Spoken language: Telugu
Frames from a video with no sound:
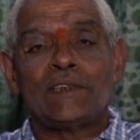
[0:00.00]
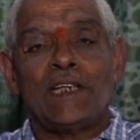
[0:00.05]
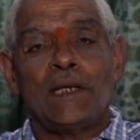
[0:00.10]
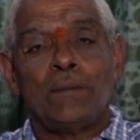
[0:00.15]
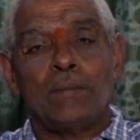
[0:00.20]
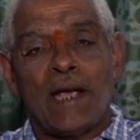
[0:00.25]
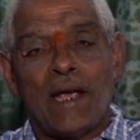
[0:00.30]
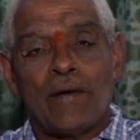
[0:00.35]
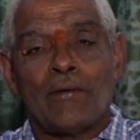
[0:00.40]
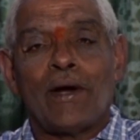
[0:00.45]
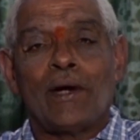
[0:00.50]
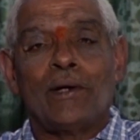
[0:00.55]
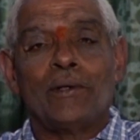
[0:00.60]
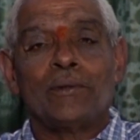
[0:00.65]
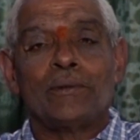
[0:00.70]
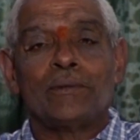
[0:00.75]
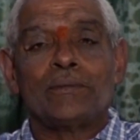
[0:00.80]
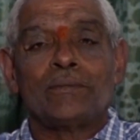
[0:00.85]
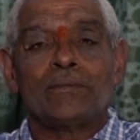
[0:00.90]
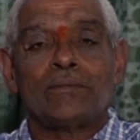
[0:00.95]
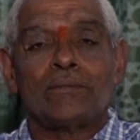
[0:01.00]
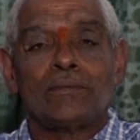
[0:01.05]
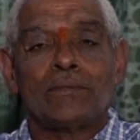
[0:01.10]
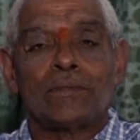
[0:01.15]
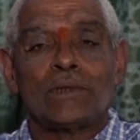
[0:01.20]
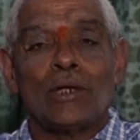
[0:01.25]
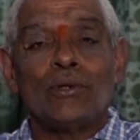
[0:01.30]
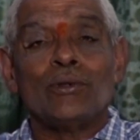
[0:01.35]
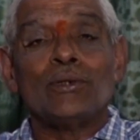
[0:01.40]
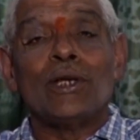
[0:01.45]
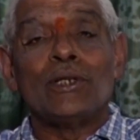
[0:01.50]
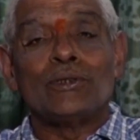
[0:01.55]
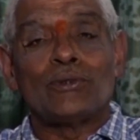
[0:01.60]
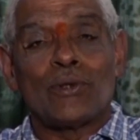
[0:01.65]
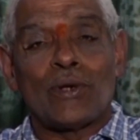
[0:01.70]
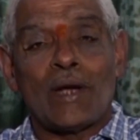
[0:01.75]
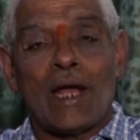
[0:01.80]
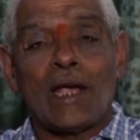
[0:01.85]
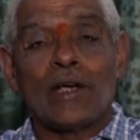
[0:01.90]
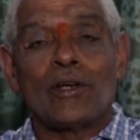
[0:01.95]
సిబిఐ వాళ్ళు
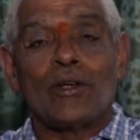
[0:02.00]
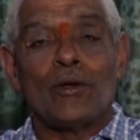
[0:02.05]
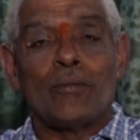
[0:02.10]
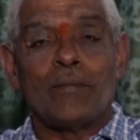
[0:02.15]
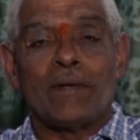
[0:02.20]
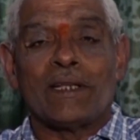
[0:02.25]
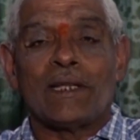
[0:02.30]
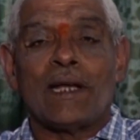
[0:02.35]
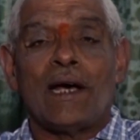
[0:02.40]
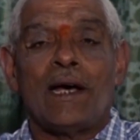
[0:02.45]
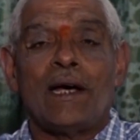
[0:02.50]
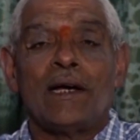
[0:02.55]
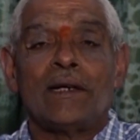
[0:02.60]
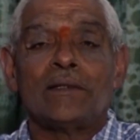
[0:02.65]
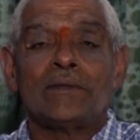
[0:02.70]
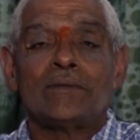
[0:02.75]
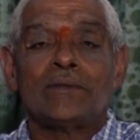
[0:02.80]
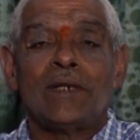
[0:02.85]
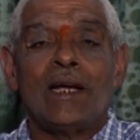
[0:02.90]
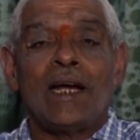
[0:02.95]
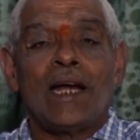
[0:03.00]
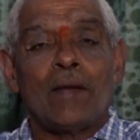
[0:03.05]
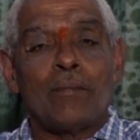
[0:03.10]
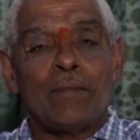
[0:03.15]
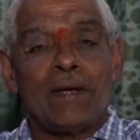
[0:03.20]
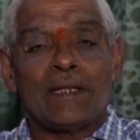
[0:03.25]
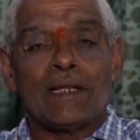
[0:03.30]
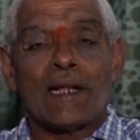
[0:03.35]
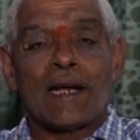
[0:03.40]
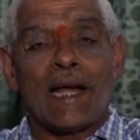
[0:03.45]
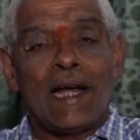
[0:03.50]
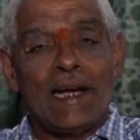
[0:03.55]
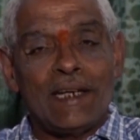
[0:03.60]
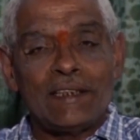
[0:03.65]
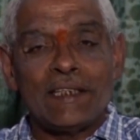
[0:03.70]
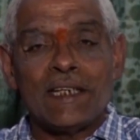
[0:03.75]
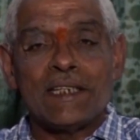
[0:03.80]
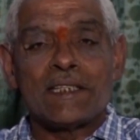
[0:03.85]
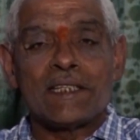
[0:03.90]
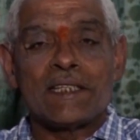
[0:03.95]
తెలుగుదేశం నాయకుల మీద ఇళ్ల మీద
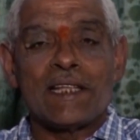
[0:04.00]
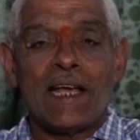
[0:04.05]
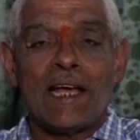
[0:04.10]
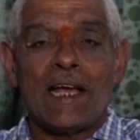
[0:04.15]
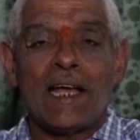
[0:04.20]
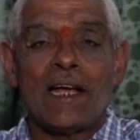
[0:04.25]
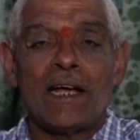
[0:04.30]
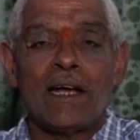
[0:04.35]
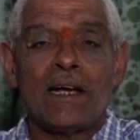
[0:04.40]
రేడి చేస్తే